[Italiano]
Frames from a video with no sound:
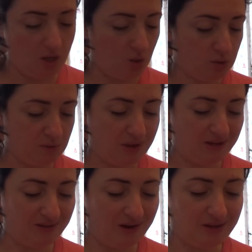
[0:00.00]
non
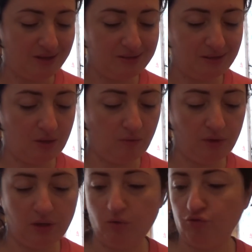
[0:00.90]
sbatte la testa io
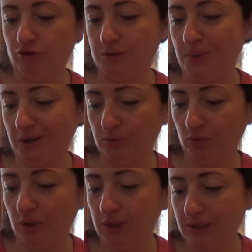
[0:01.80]
finché non ci sbatto
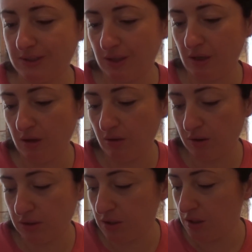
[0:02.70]
con la testa nelle
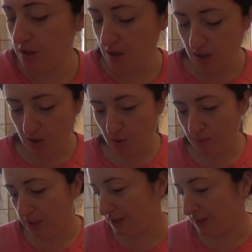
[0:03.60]
cose non mi